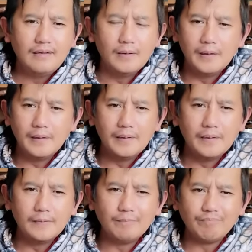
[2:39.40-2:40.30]
Uh,
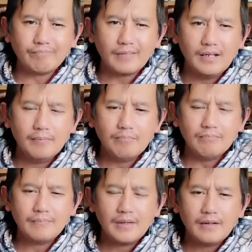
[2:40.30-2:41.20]

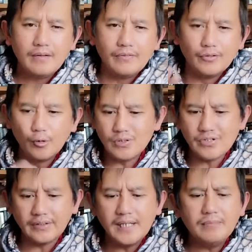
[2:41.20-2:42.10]
There was
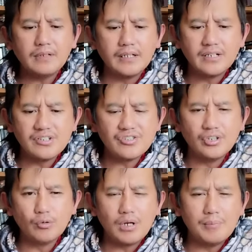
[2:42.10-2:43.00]
a time nga
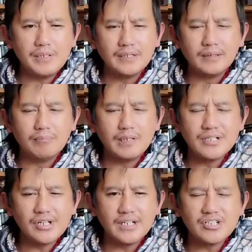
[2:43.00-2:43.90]
naristino kami iti
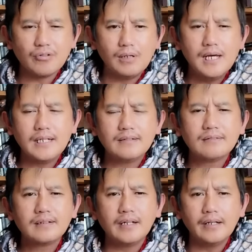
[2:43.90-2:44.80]
may sa nga eskwilaan.
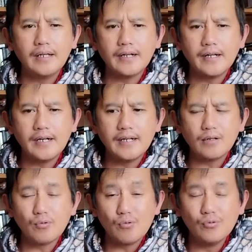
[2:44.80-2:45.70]
Kanera na nga
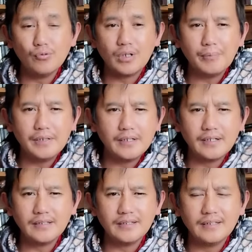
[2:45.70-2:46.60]
nagkukuyog kami
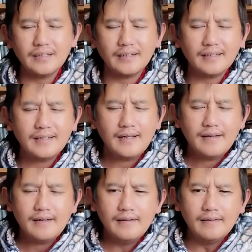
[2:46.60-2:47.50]
dagiti
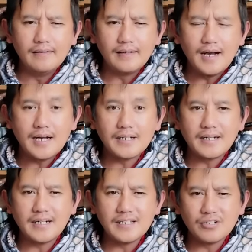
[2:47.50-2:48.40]
uh, kaka,
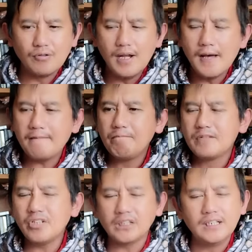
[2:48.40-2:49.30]
kaka
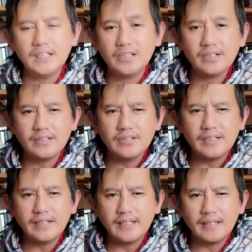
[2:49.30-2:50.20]
Tsak ti leader
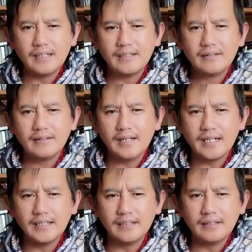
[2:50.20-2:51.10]
ijay nga na,
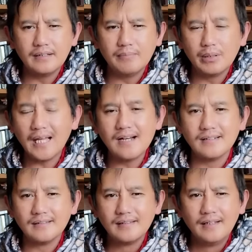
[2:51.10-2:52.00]
nakin uh,
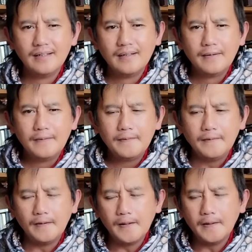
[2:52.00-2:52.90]
batang
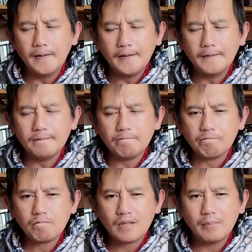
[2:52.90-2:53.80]
nga
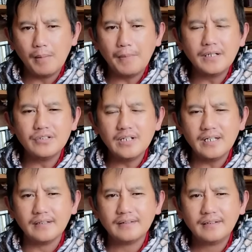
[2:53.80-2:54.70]
mapani jay.